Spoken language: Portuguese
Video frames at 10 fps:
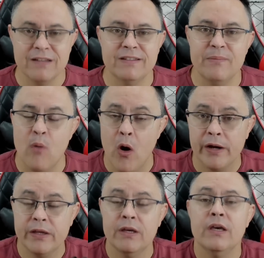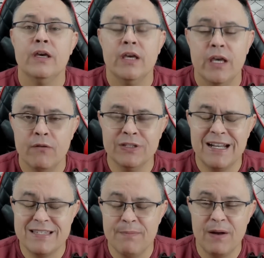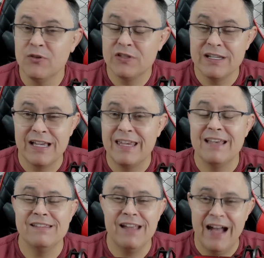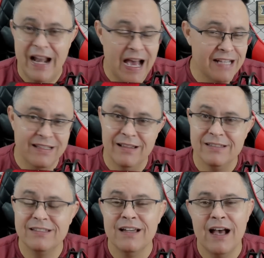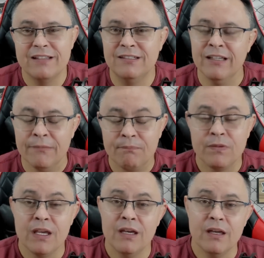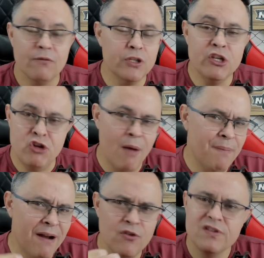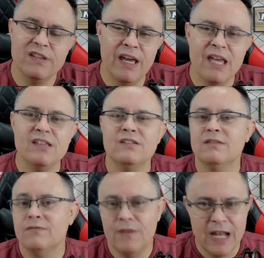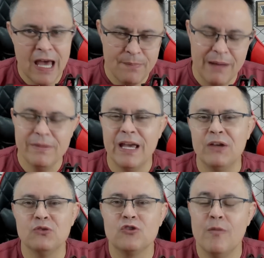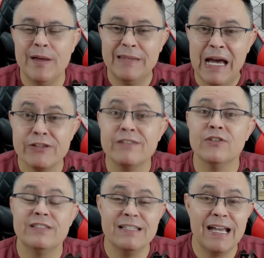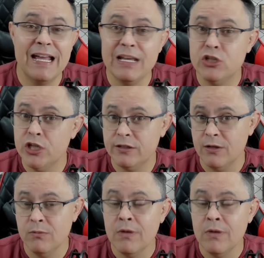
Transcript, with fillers: Borg. Eu vou trazer para vocês aqui as encaradas, assim, eu vou deixar para vocês falar para mim aqui nos comentários se vocês acreditam